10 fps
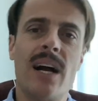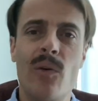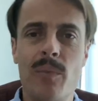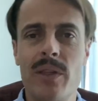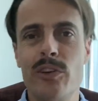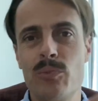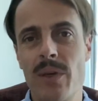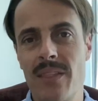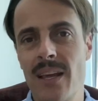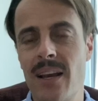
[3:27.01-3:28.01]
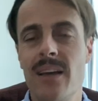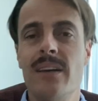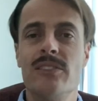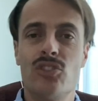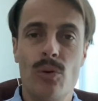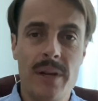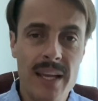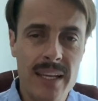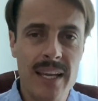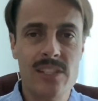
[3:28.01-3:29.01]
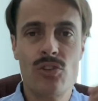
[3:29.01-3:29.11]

haga un vídeo especial sobre ella,